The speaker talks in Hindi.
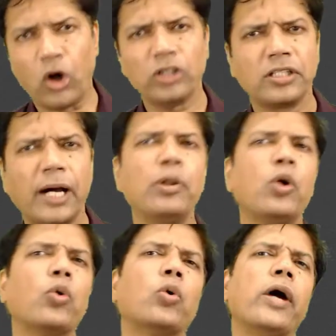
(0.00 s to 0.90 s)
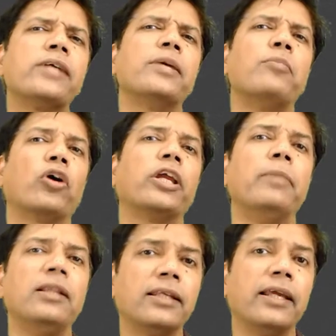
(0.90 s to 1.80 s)
बहुत कम लोगों को ऐसे
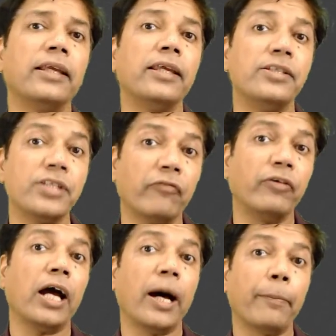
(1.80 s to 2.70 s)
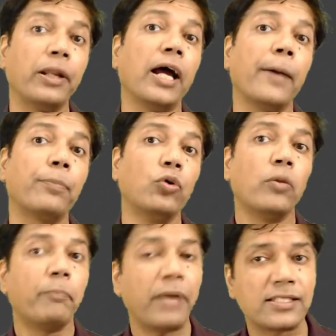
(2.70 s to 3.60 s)
मौके मिलते हैं कि जब वे अपने आप
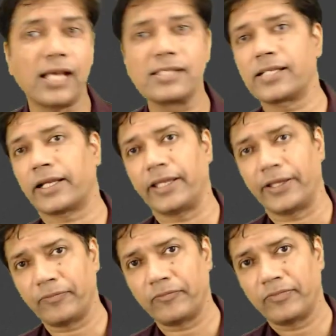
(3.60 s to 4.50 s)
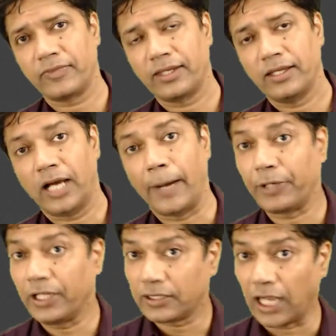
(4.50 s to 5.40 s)
को पहचान सके हैं
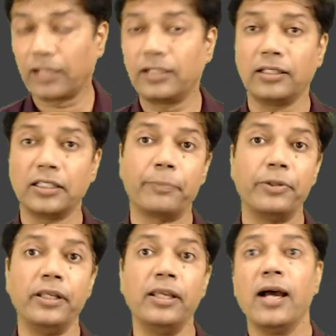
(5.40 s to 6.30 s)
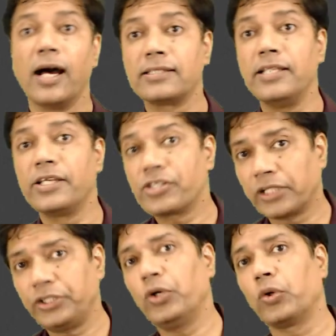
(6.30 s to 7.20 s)
अपनी ताकत अपनी असली
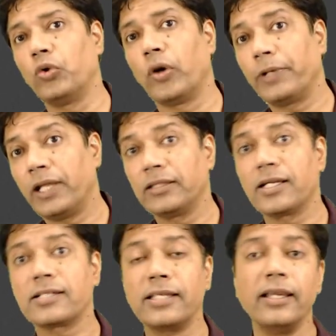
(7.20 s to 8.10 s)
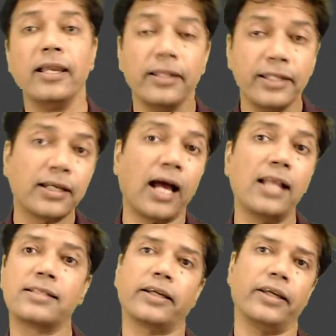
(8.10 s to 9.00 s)
शक्तियों को अपने अंदर से
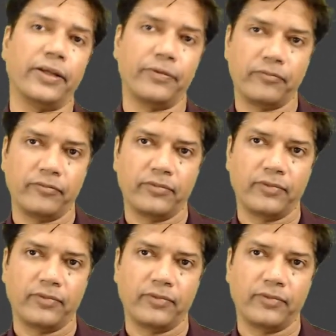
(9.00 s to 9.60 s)
निकाल सके हैं